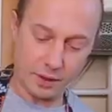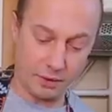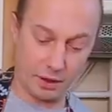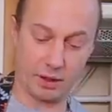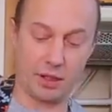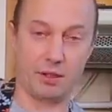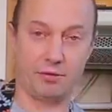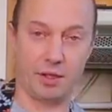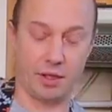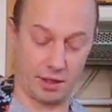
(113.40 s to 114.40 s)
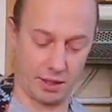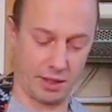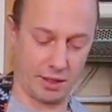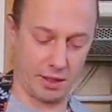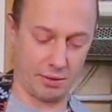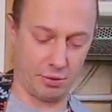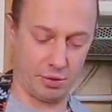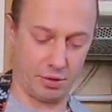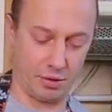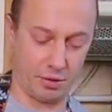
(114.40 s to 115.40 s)
вот этот один фильтр, кстати, надо
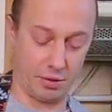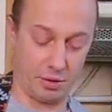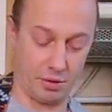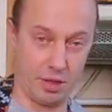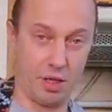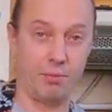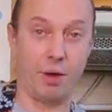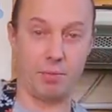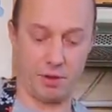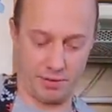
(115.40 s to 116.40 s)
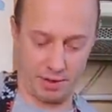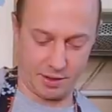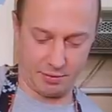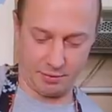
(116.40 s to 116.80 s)
будет э, маме отвезти.